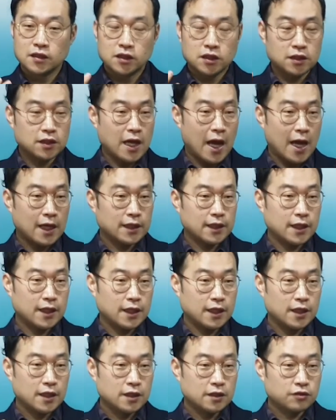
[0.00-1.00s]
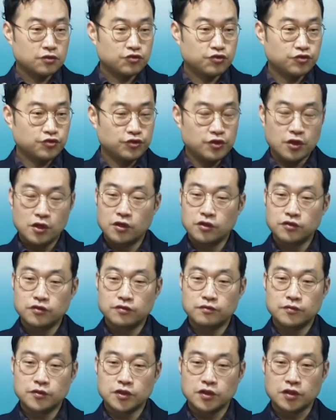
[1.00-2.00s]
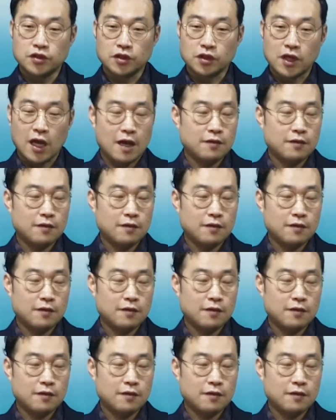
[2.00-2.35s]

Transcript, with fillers: 그 안에 두려움을